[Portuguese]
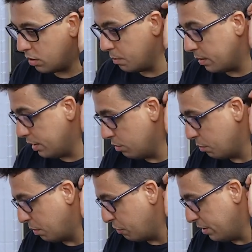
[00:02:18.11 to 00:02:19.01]
Amarildo
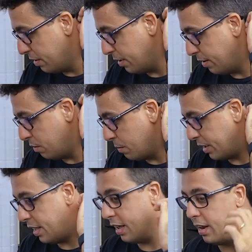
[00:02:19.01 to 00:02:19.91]
para ver como é
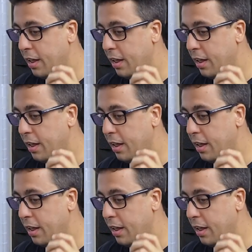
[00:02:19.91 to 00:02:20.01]
que é, né?